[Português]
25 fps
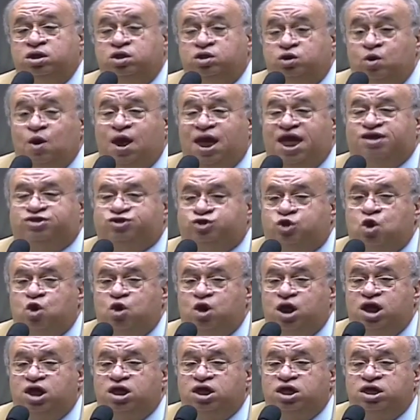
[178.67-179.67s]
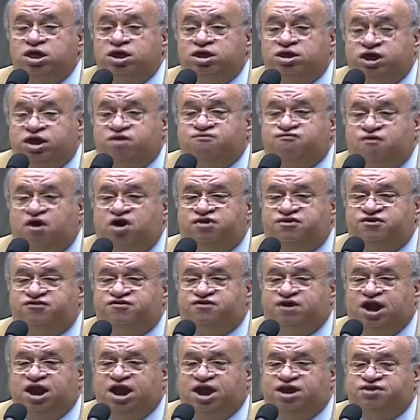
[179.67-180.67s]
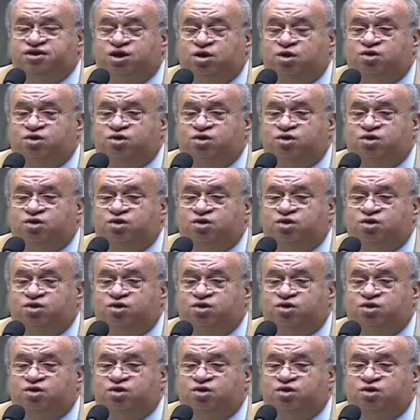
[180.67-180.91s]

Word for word: Não é à toa que Vossa Excelência